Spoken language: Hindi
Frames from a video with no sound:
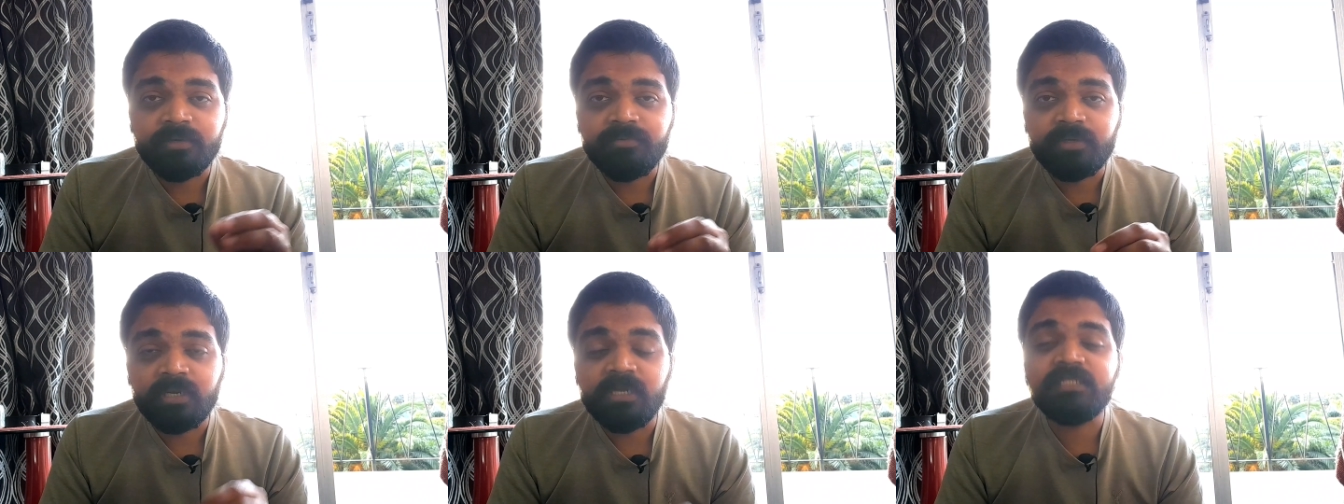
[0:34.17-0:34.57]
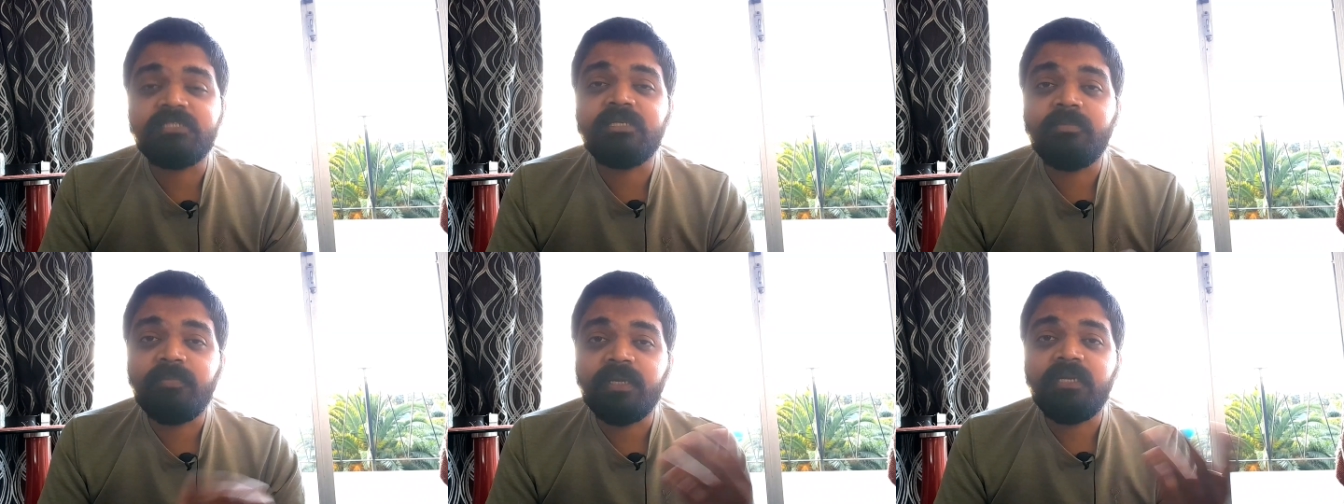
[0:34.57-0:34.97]
रिलीज
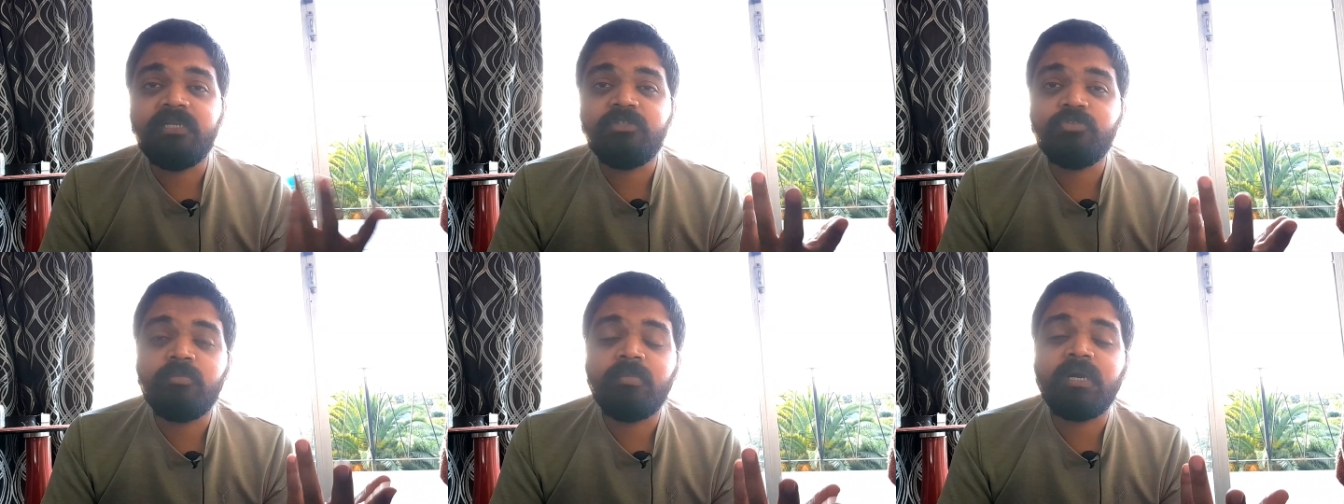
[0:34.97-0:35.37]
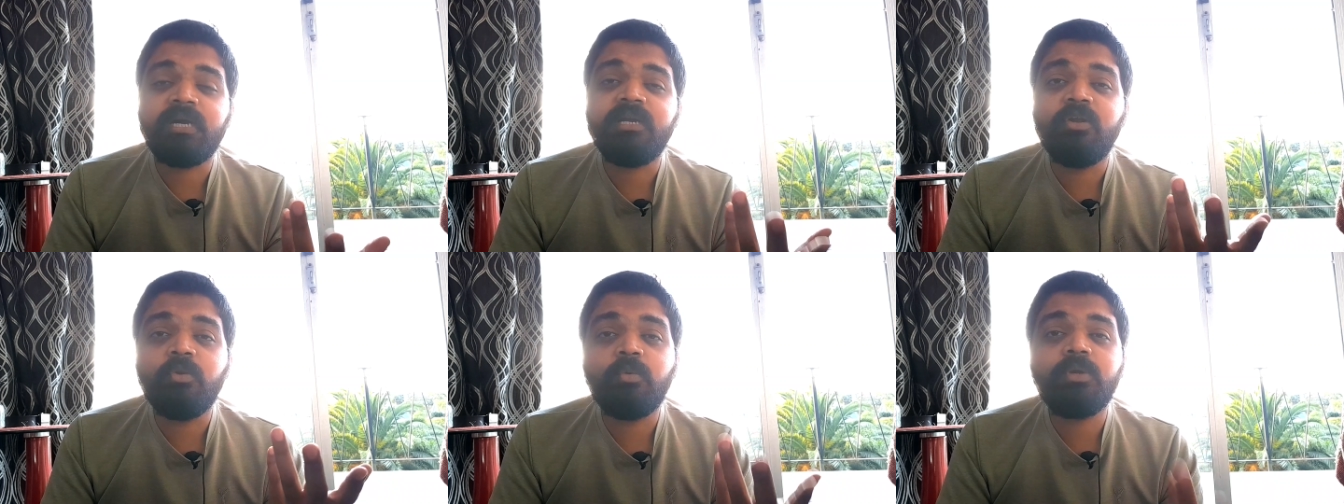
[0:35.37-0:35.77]
से पहले जो
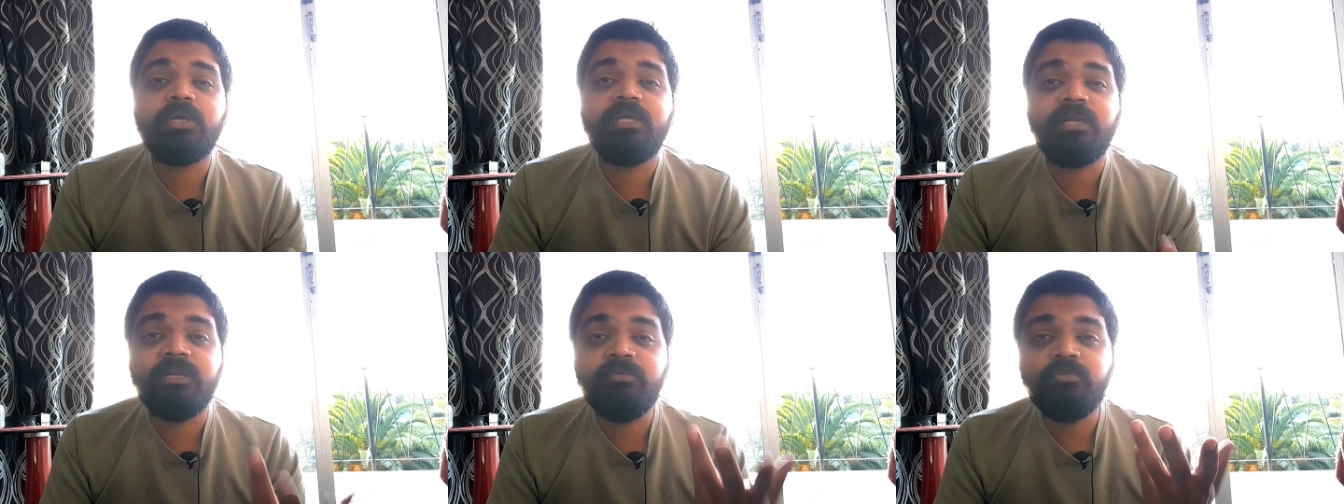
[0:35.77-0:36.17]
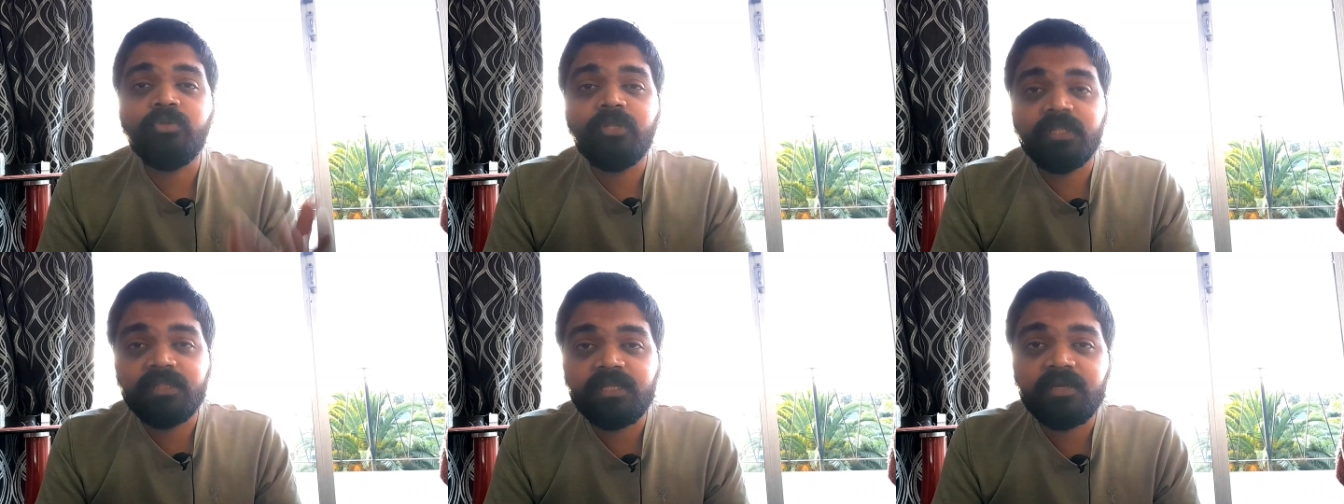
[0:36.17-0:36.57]
महान लोग हैं रिव्यू
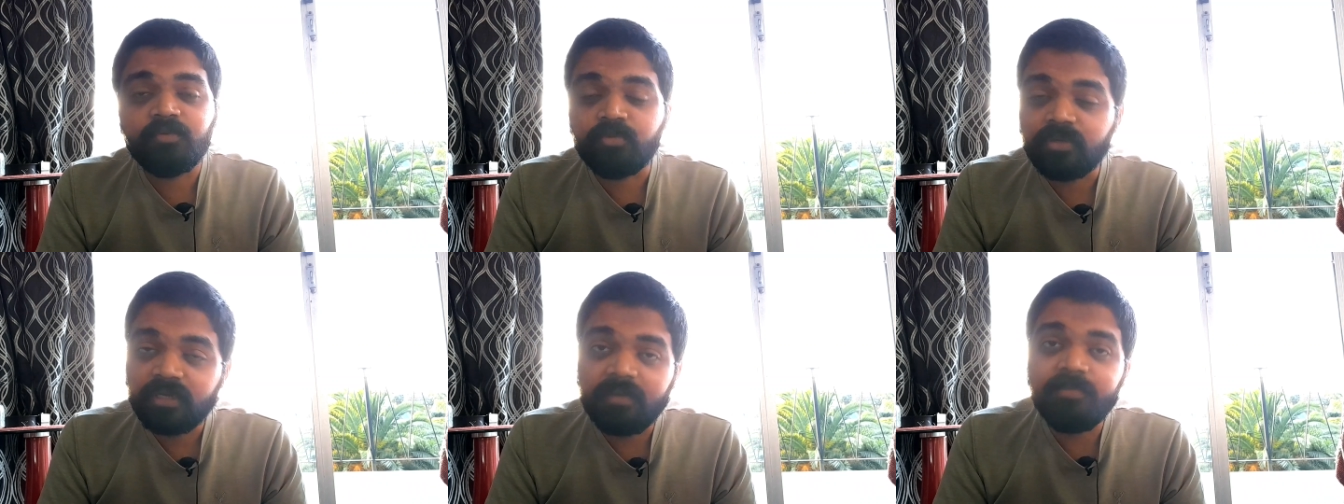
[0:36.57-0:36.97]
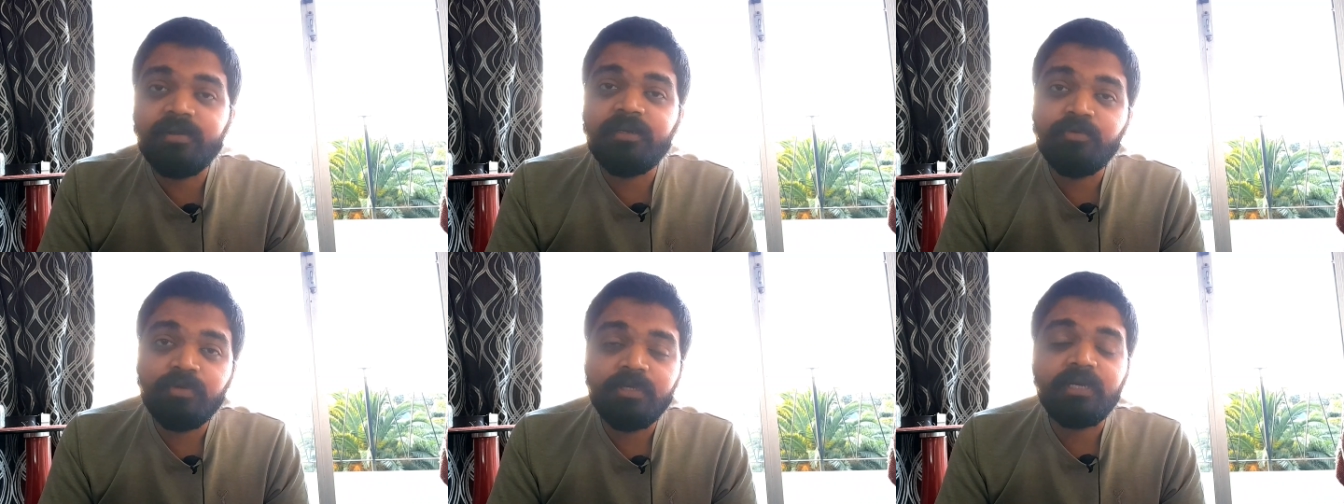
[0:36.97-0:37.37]
देते हैं उनका भी
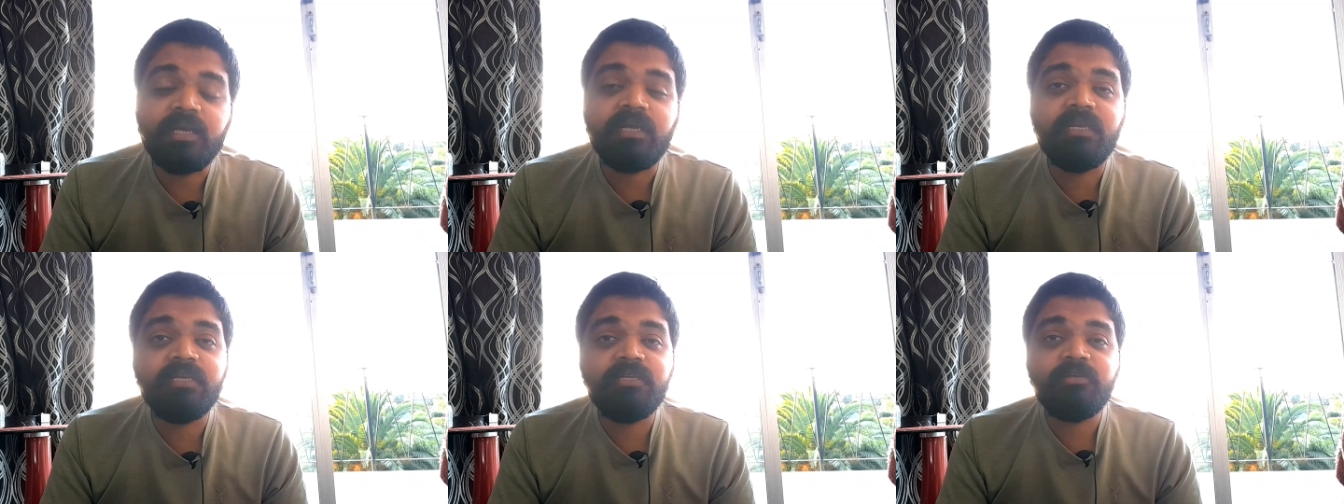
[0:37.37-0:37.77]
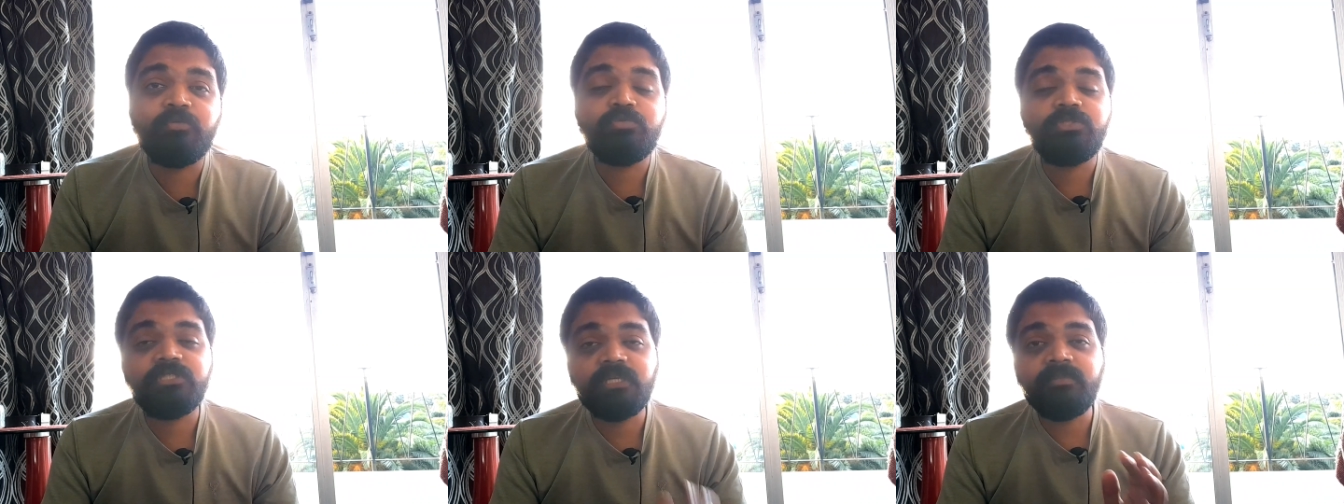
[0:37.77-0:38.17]
रिव्यू नहीं आया लेकिन
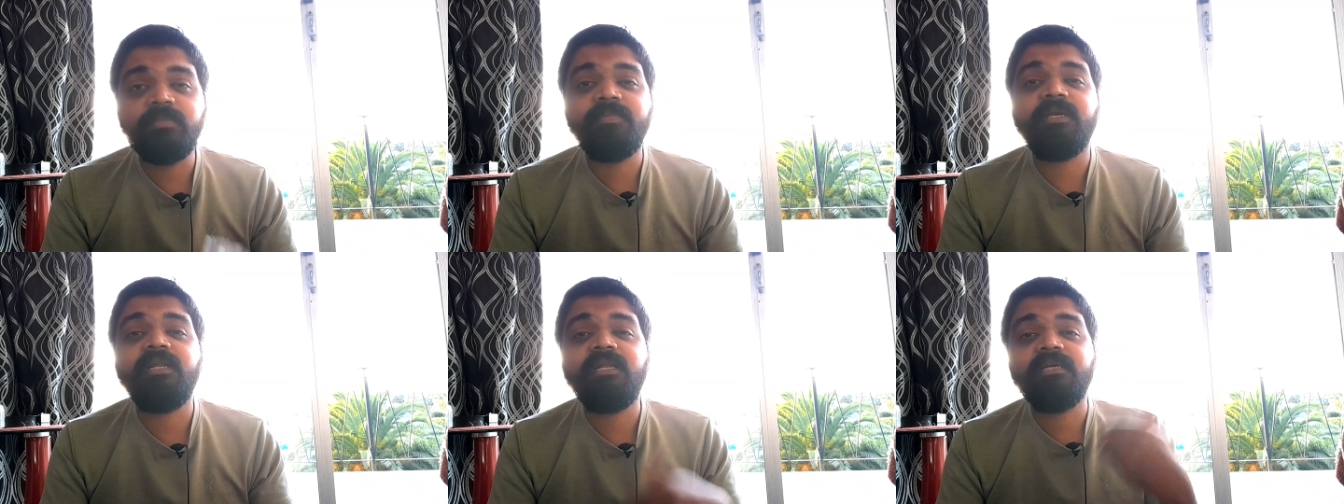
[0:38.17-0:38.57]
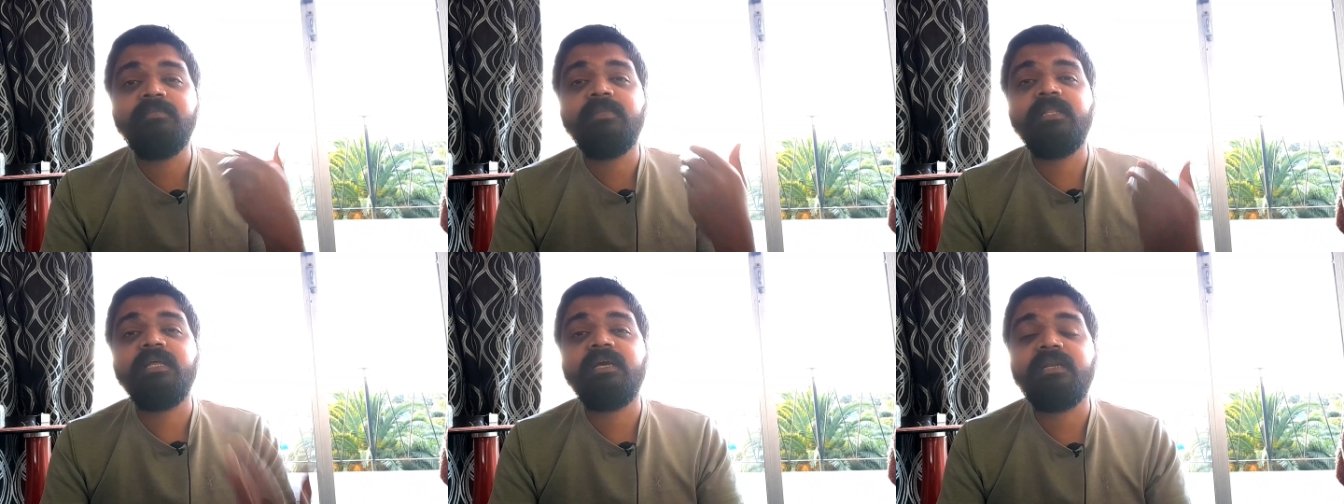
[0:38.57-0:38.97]
उनसे भी पहले एक
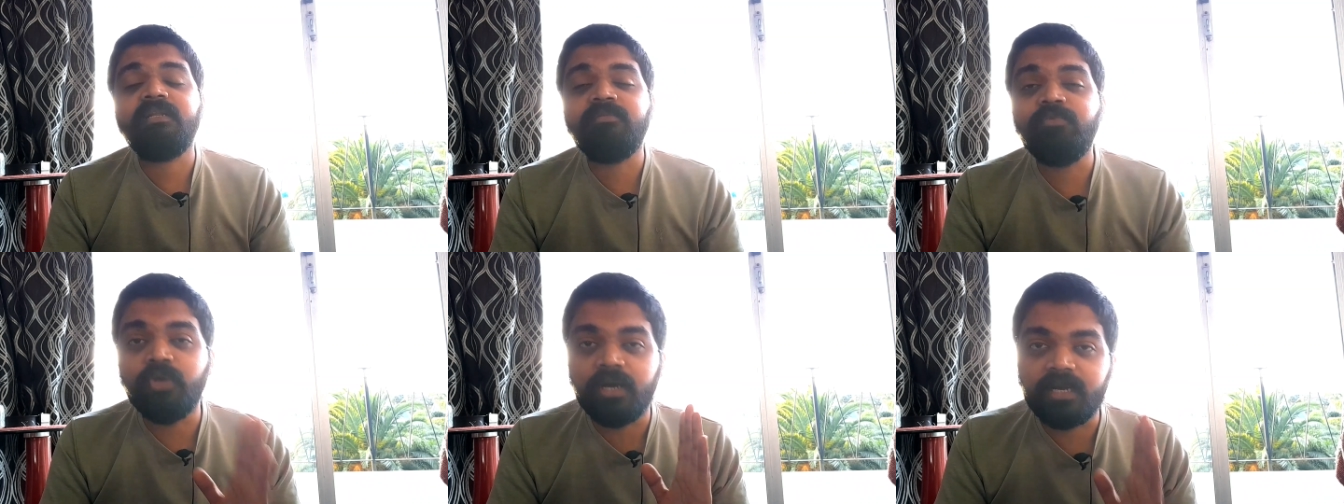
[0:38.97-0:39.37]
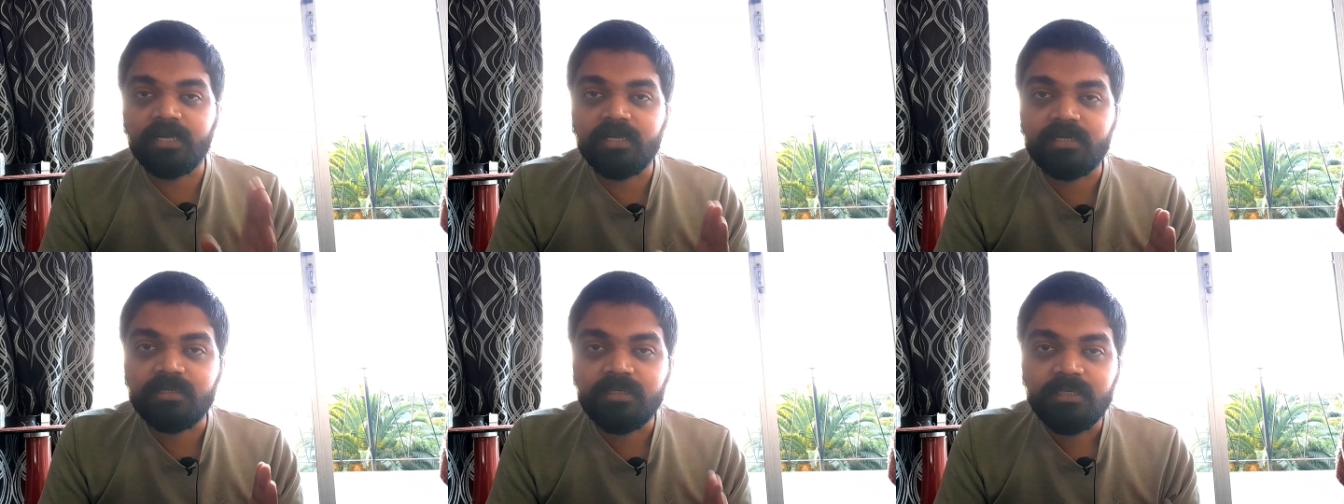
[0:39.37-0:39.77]
बंदे का रिव्यू आ
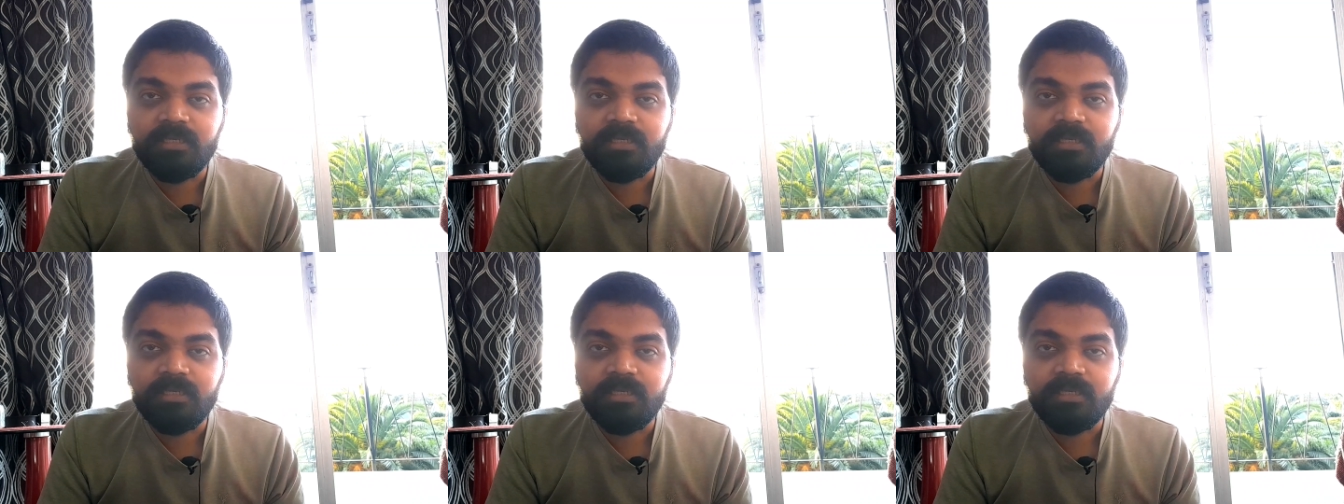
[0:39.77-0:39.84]
गया है